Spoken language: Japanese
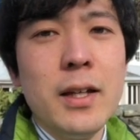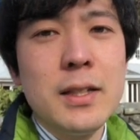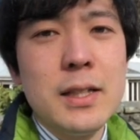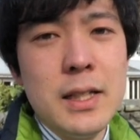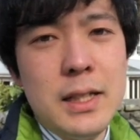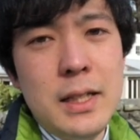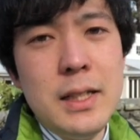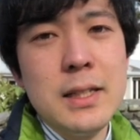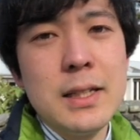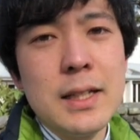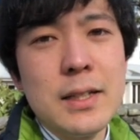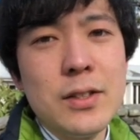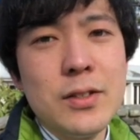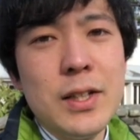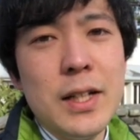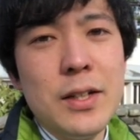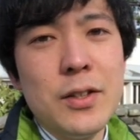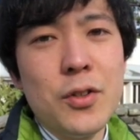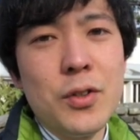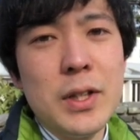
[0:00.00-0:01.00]
是非1冊
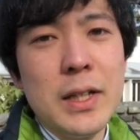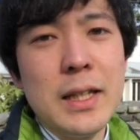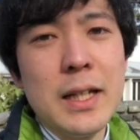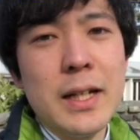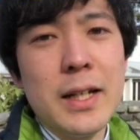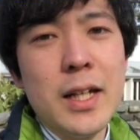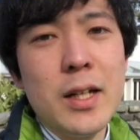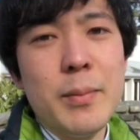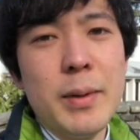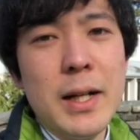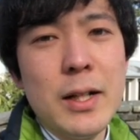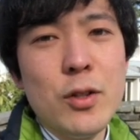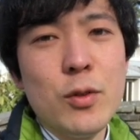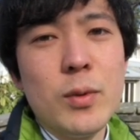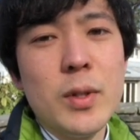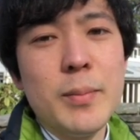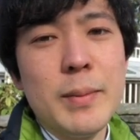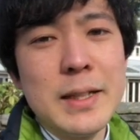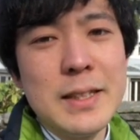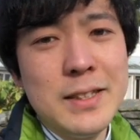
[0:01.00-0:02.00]
手に取っていただければなと
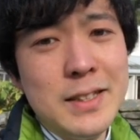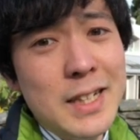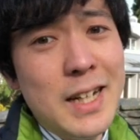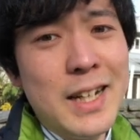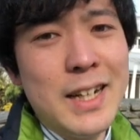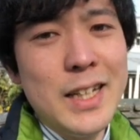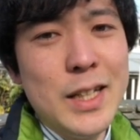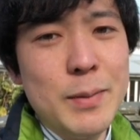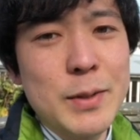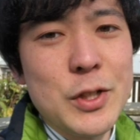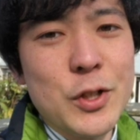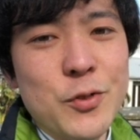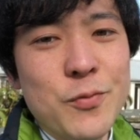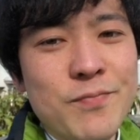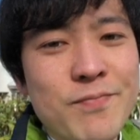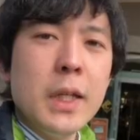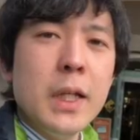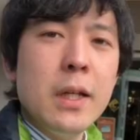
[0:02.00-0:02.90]
思いますじゃあ行きましょ